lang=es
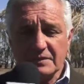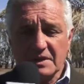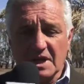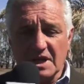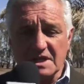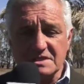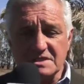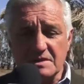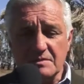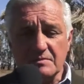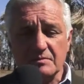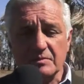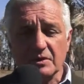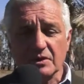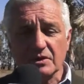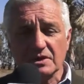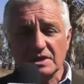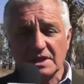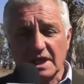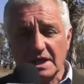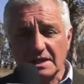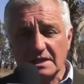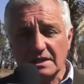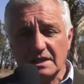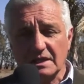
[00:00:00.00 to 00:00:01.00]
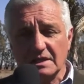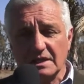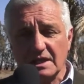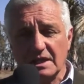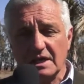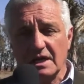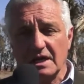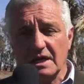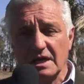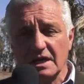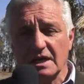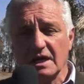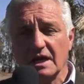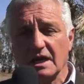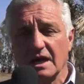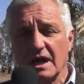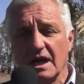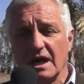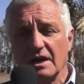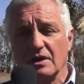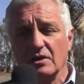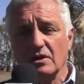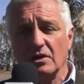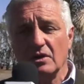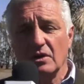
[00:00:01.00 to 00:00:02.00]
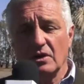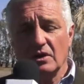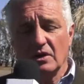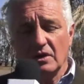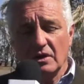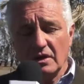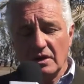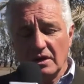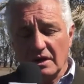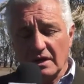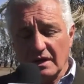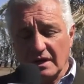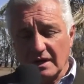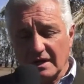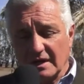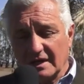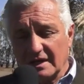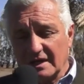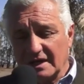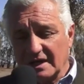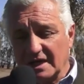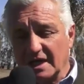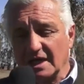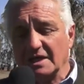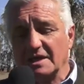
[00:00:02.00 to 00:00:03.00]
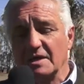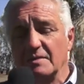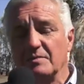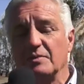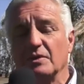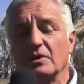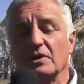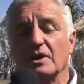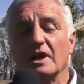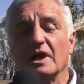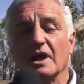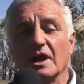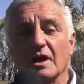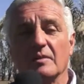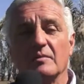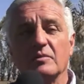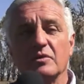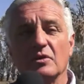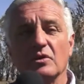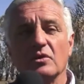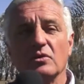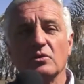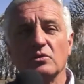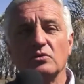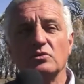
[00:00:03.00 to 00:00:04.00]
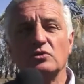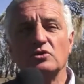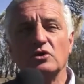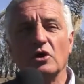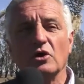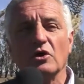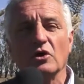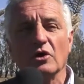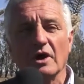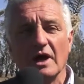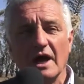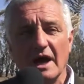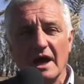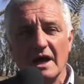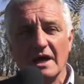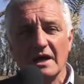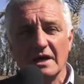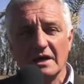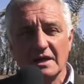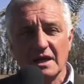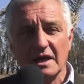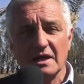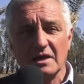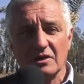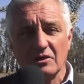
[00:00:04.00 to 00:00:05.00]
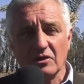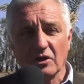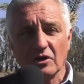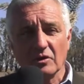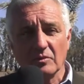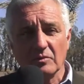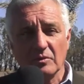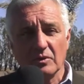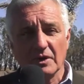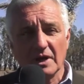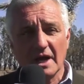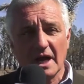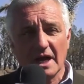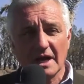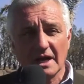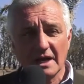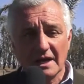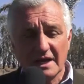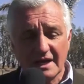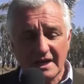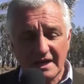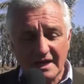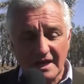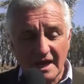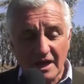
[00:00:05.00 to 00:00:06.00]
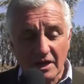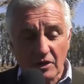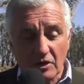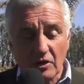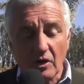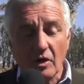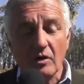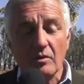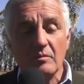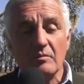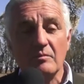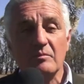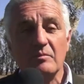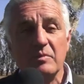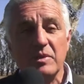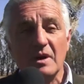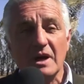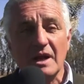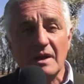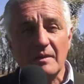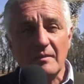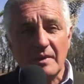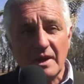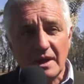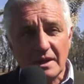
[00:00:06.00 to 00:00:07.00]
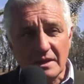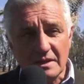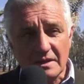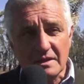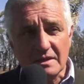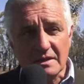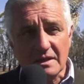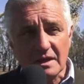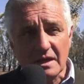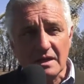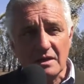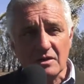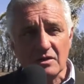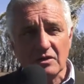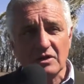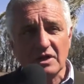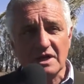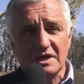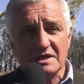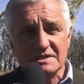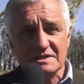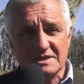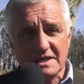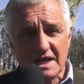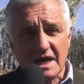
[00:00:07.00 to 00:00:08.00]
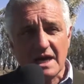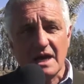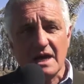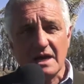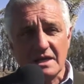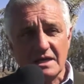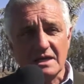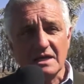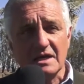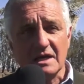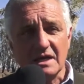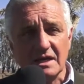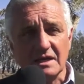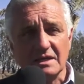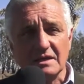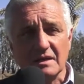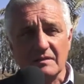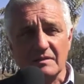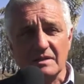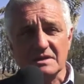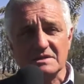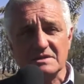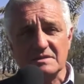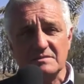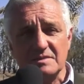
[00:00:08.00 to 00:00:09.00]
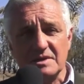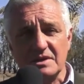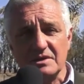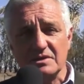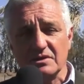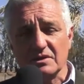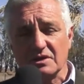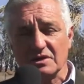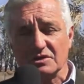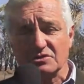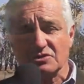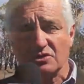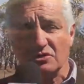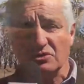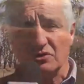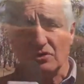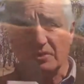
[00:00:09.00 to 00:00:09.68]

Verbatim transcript: es importante tener en claro qué tipo de reproductor hay que incorporar que complemente lo que ya hay en el establecimiento que son